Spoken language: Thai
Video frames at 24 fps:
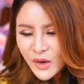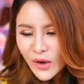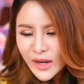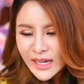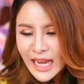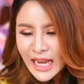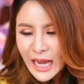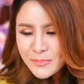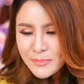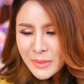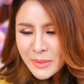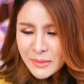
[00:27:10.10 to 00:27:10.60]
ร้อ
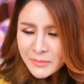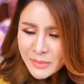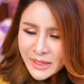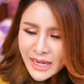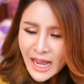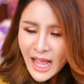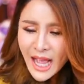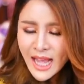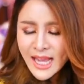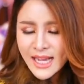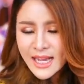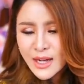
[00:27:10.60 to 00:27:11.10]
ยล้านเป็นไป
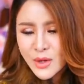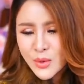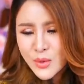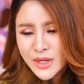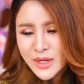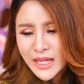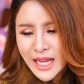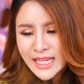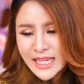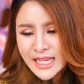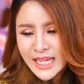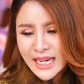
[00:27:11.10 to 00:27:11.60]
ได้ค่ะ
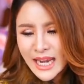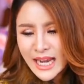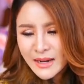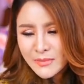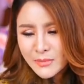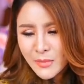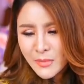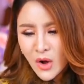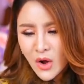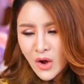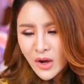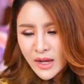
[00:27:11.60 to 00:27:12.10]
คุณกัญญาณั
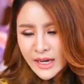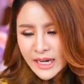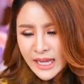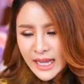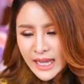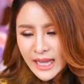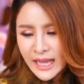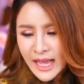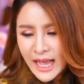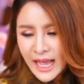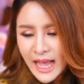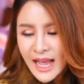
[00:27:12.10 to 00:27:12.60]
ฐบอก
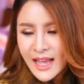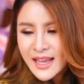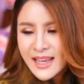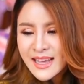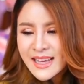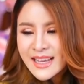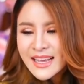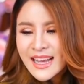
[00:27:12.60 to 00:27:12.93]
นะคะอ่ะ